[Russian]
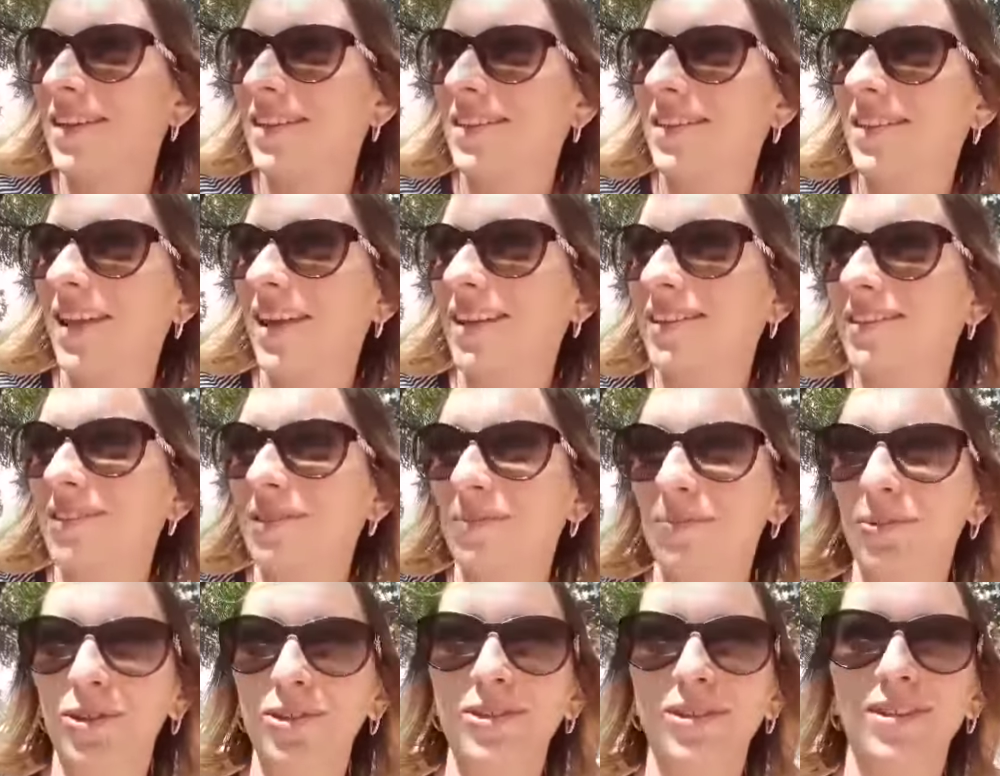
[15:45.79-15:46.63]
Нас не
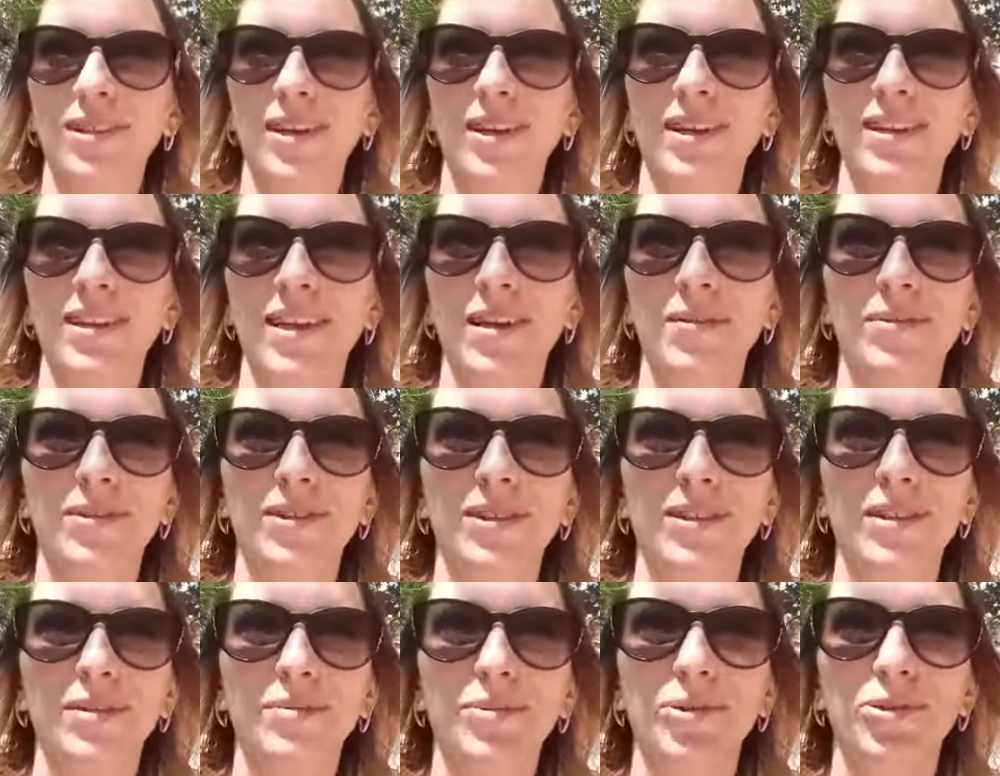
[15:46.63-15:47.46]
просто так не
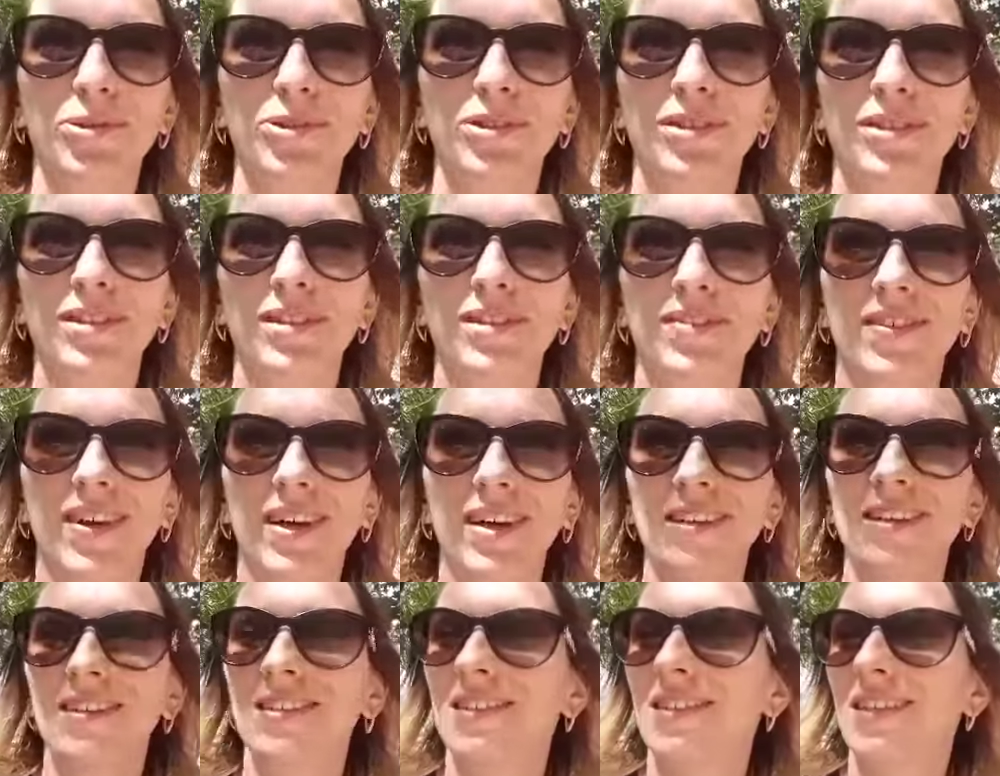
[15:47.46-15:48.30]
было там
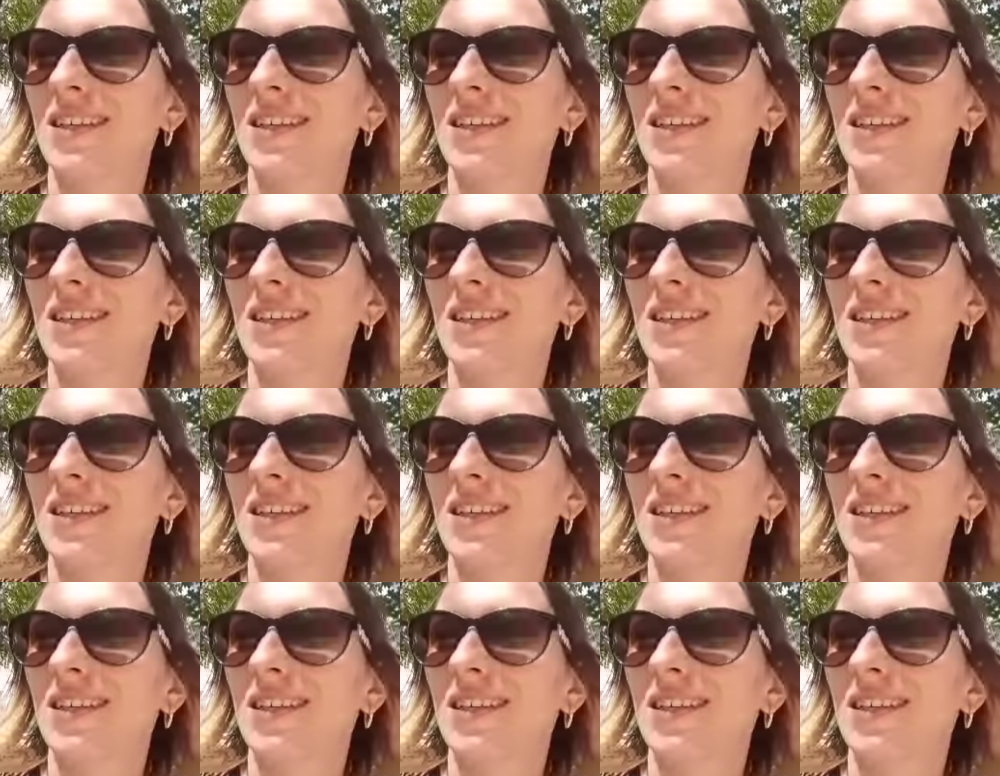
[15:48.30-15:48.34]
годик-два